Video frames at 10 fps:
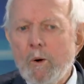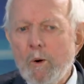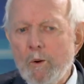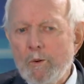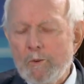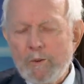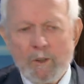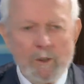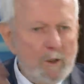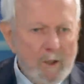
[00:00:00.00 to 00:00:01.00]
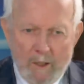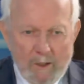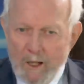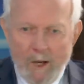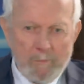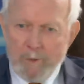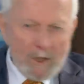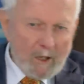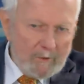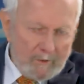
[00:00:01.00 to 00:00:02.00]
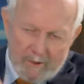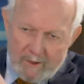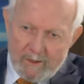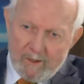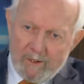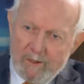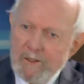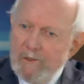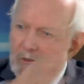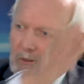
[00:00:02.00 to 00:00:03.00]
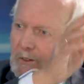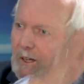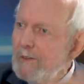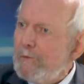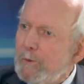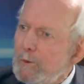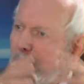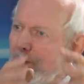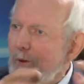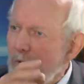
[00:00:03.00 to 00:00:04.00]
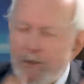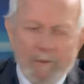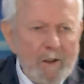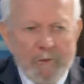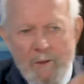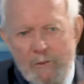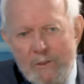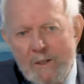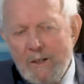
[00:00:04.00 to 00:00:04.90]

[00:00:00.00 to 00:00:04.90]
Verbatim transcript: und äh, in Japan äh, Riesentyphone und ich weiß was,